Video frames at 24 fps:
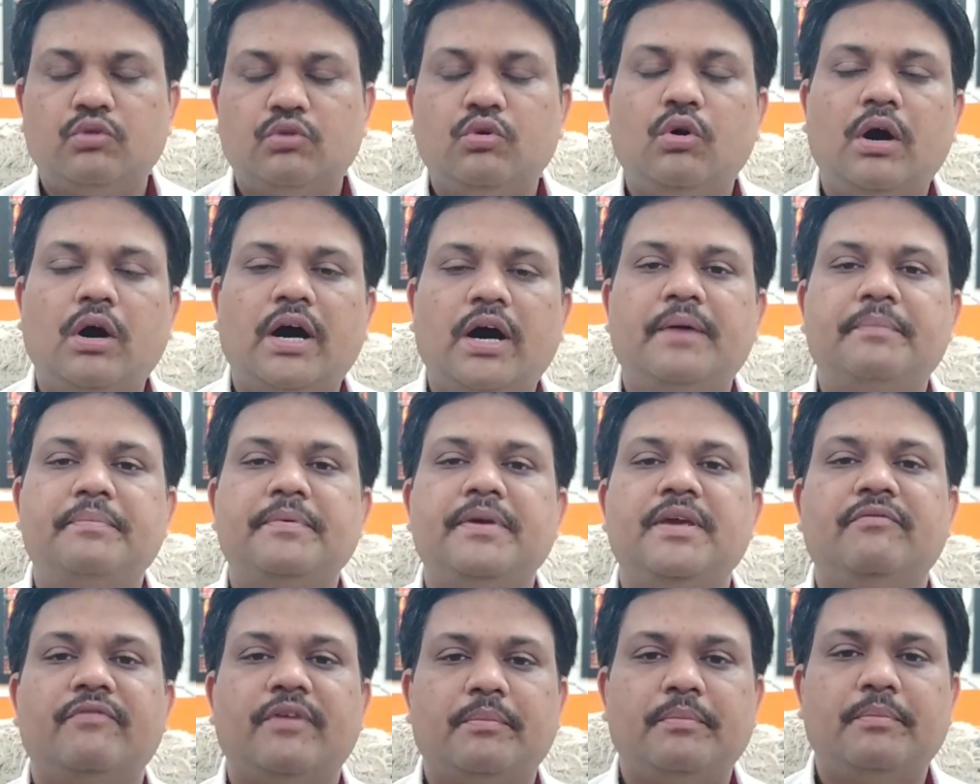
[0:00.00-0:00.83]
तो आप
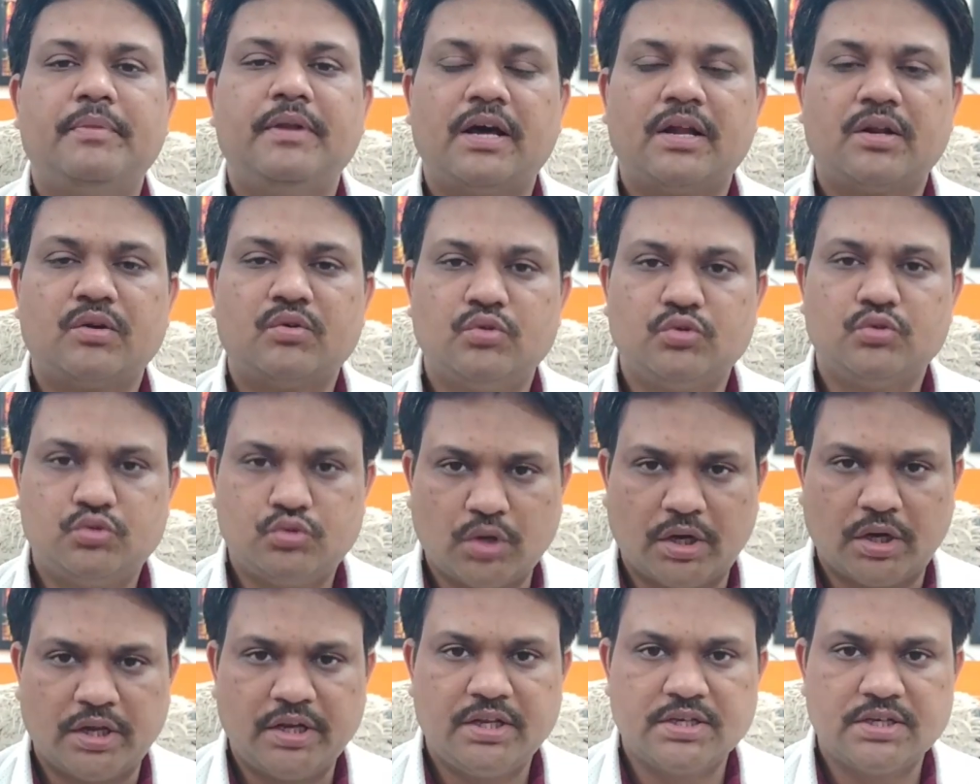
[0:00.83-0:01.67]
ये वेबिनार को
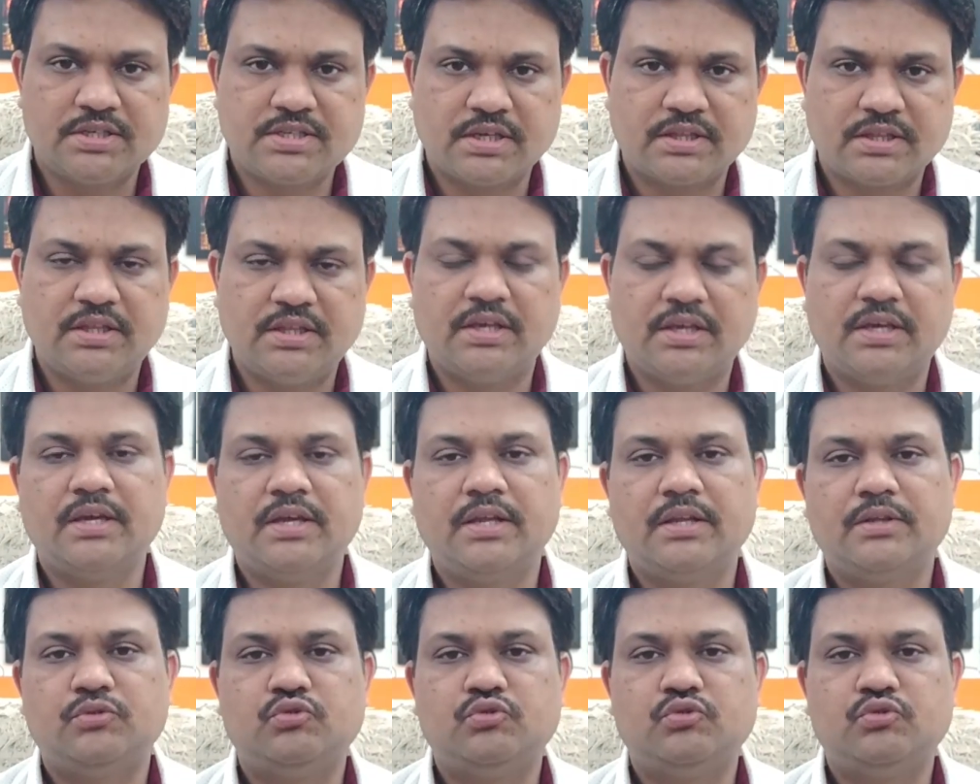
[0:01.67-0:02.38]
ज्वाइन कर सकते हैं